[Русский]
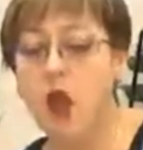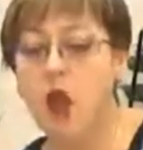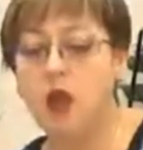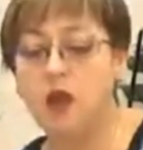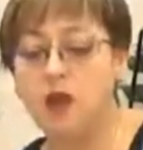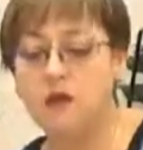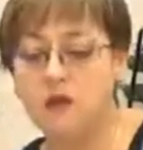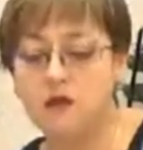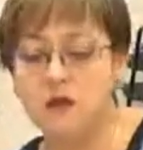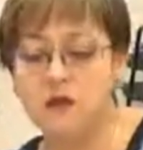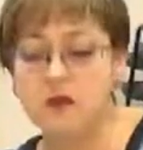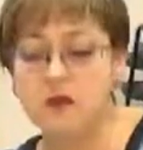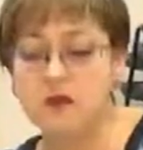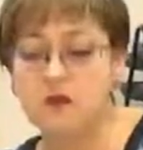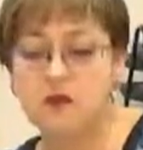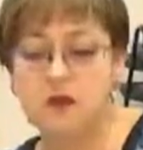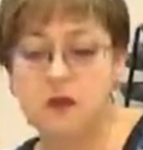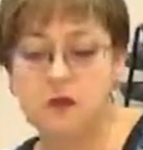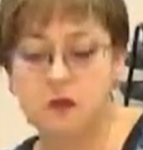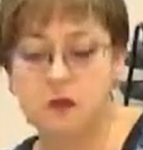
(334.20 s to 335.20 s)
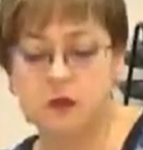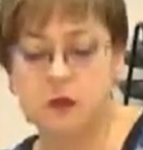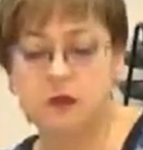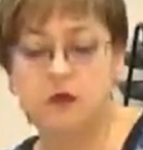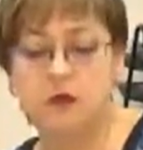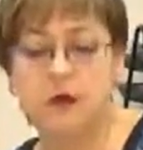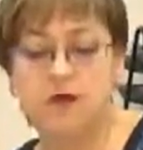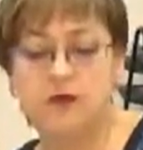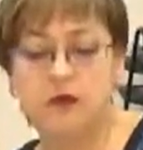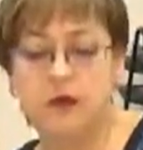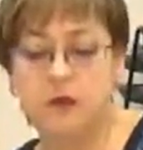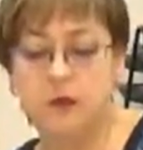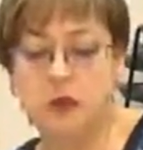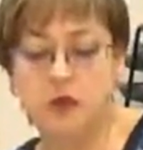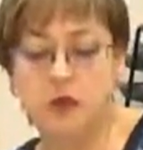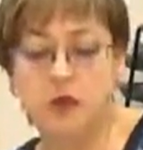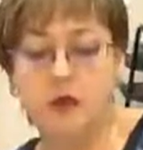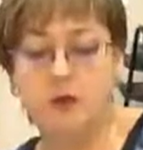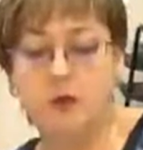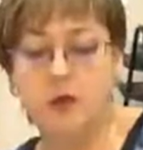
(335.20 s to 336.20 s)
естественно, мы
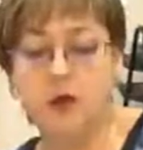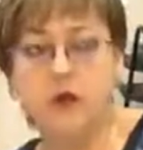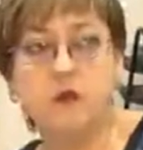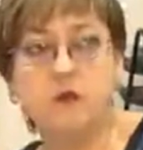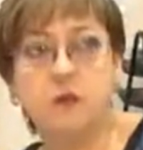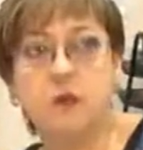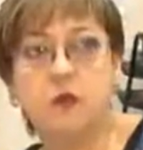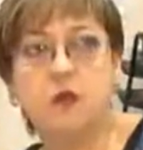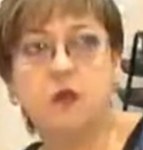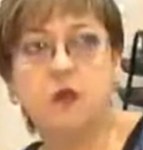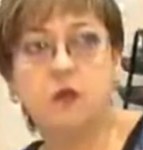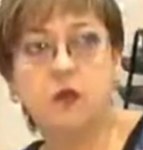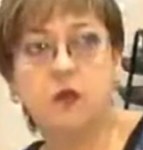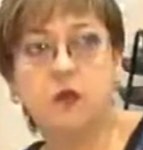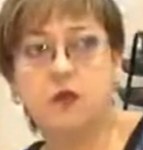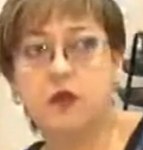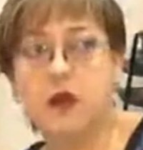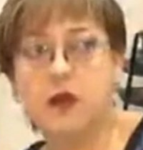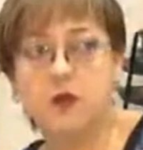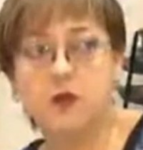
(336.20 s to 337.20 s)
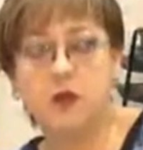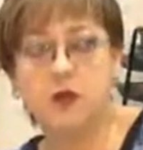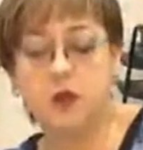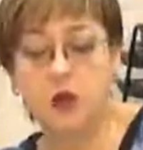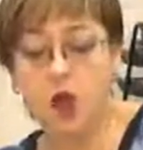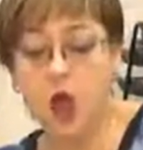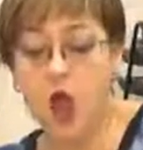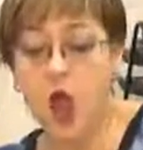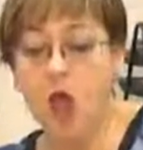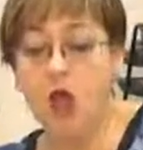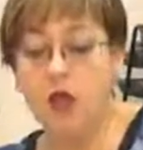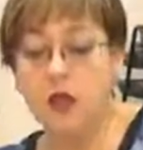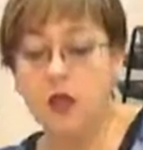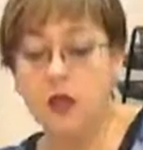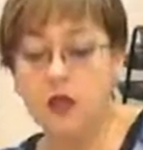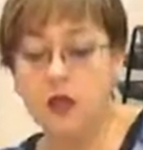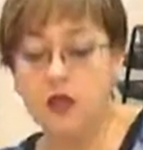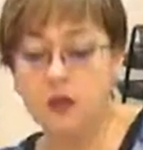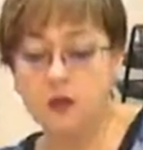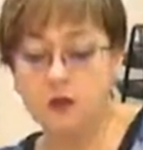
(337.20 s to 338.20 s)
оформляем паспорт с буквой «Ё».
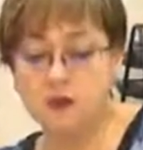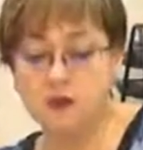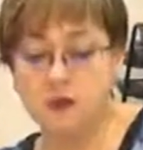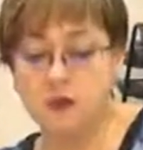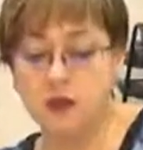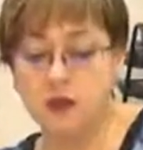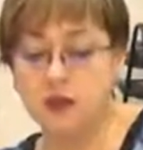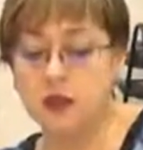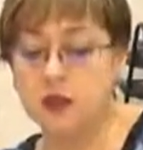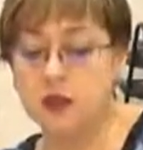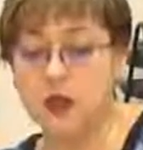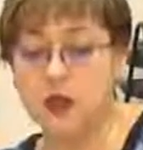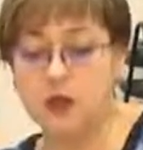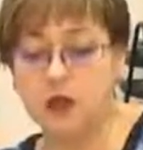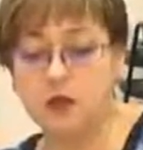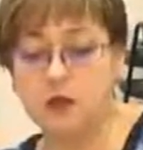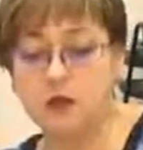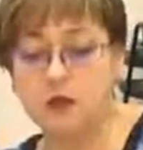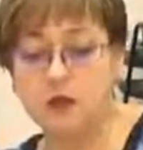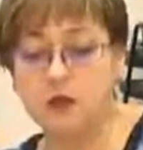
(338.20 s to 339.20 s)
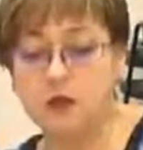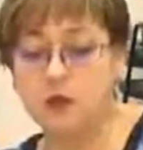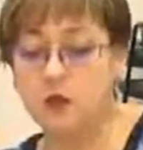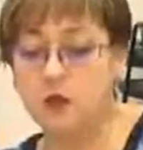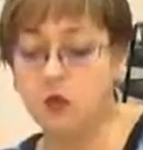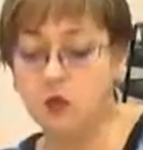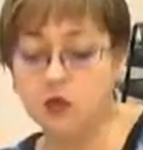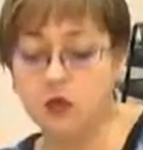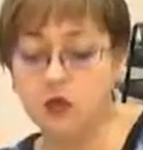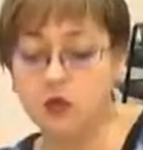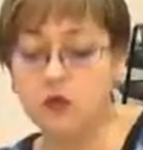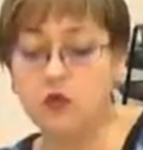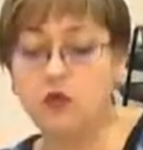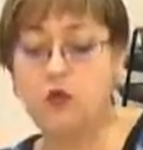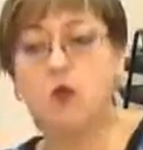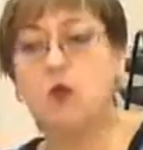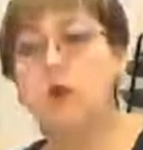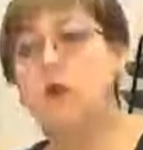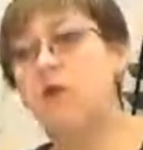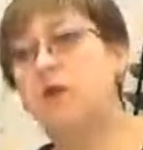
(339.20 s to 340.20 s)
Если стоять не будет,
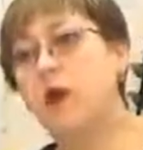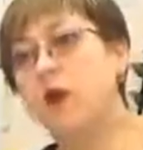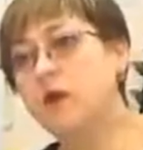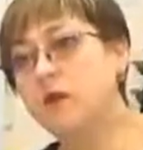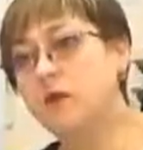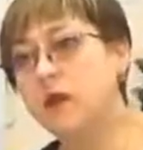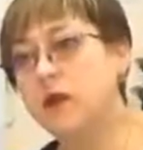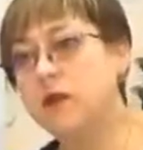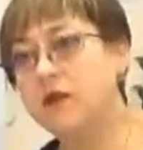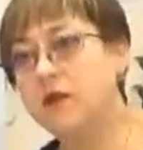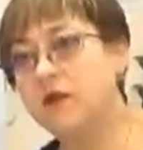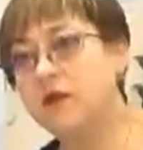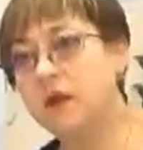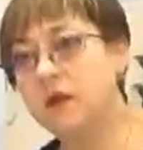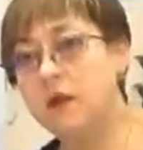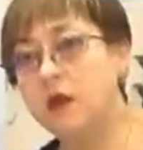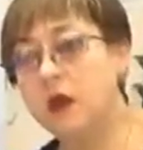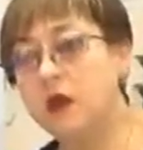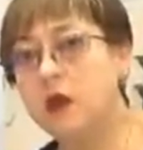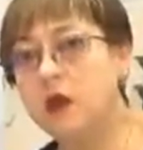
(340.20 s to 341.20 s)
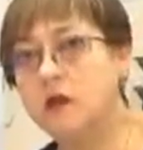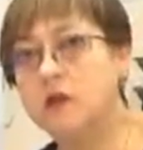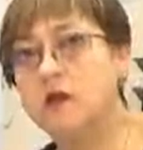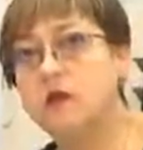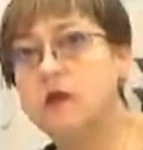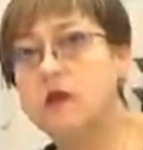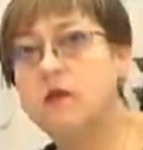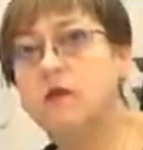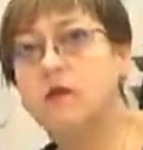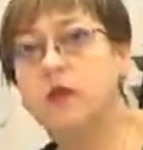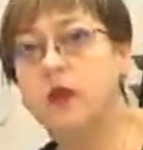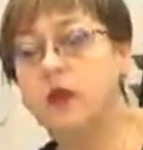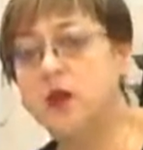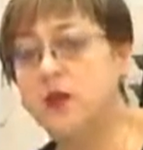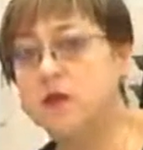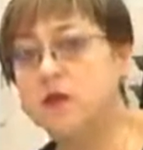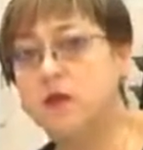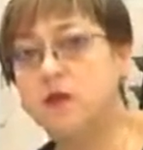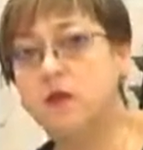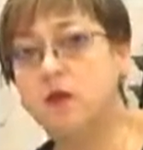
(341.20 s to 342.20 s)
то паспорт оформляется
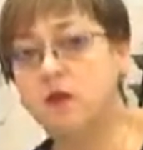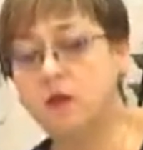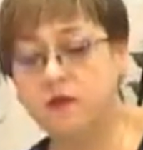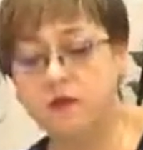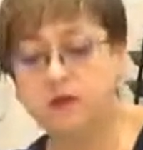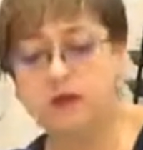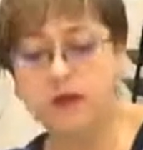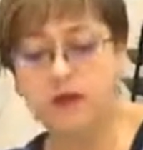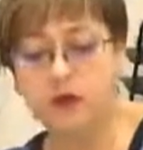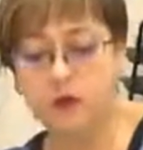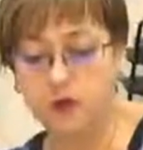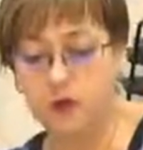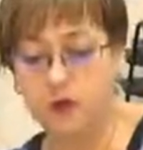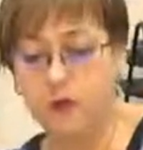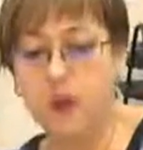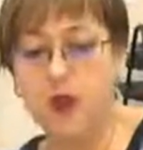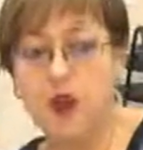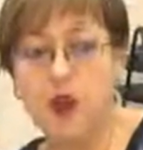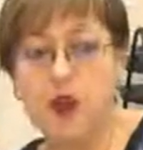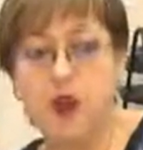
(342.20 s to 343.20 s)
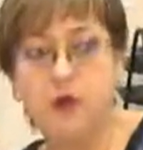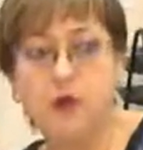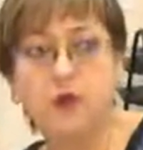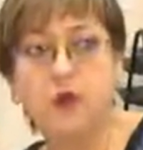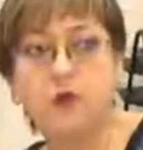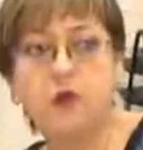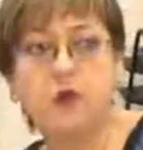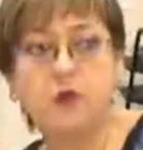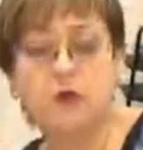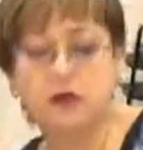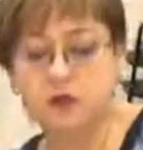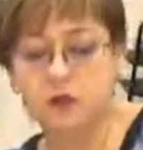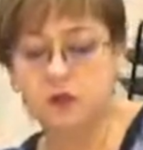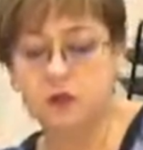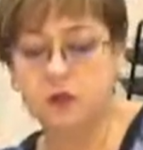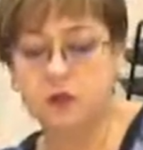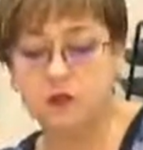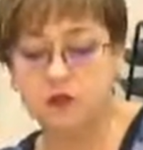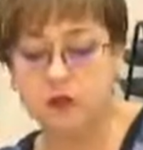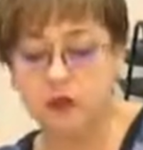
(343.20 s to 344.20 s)
без буквы «Ё», а пишется
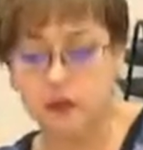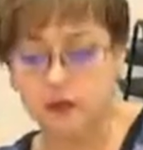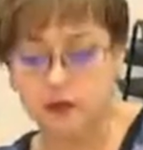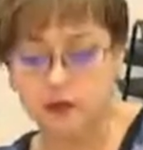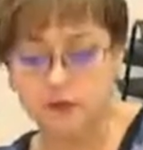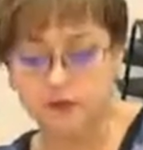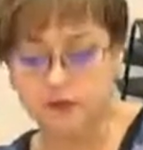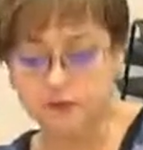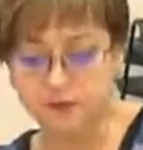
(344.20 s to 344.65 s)
буква «Е».